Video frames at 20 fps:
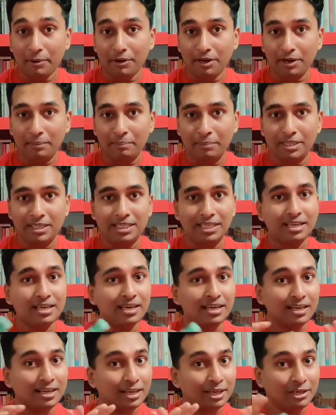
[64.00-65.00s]
দাম অনেক বেশি
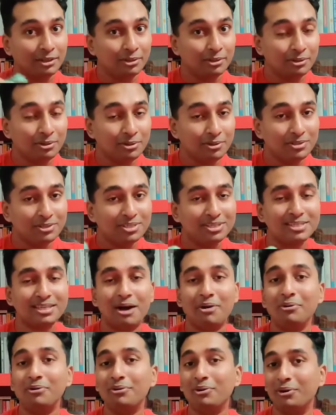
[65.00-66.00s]
কিন্তু
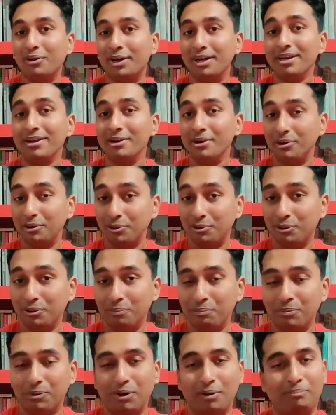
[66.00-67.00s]
সাউন্ড করে
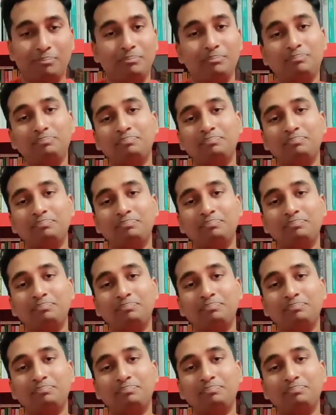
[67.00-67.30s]
খুব কম